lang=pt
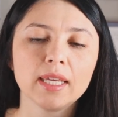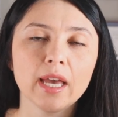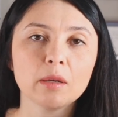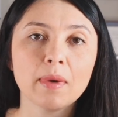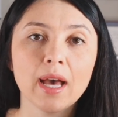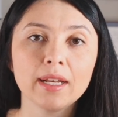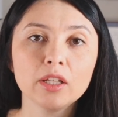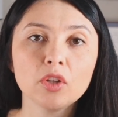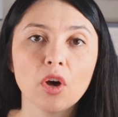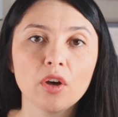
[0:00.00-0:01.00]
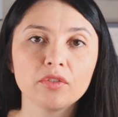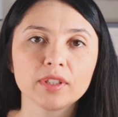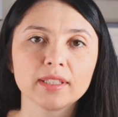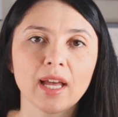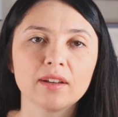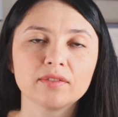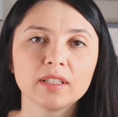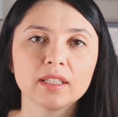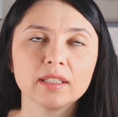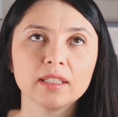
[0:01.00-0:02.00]
E era uma área nova que estava
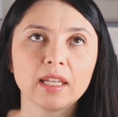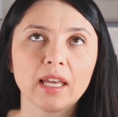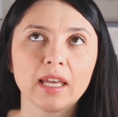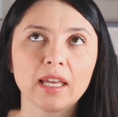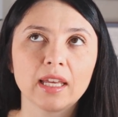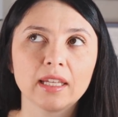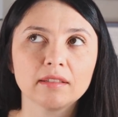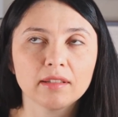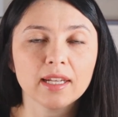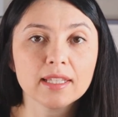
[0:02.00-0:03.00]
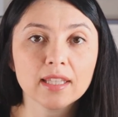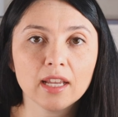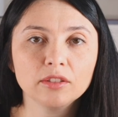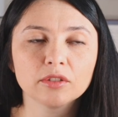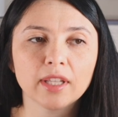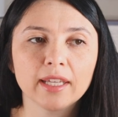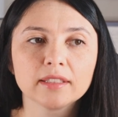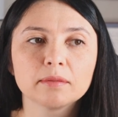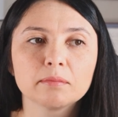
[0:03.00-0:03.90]
é, crescendo, né?